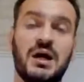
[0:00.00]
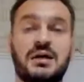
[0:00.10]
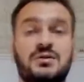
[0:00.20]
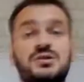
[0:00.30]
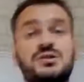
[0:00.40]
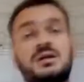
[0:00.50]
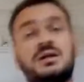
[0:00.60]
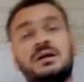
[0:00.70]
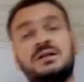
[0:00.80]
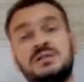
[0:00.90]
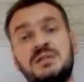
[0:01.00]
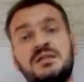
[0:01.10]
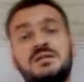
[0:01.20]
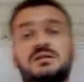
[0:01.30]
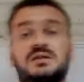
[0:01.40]
То есть э,
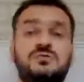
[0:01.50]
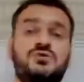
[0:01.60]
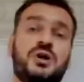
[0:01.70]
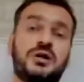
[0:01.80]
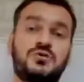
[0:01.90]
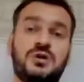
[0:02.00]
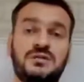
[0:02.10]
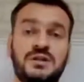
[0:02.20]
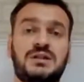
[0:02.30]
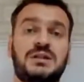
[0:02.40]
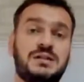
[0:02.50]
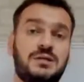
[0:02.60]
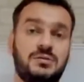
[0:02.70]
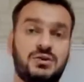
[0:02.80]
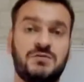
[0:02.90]
здесь сразу же хочу ответить на
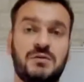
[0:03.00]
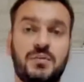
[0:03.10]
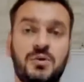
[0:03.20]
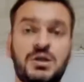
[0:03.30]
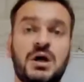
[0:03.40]
следующий вопрос,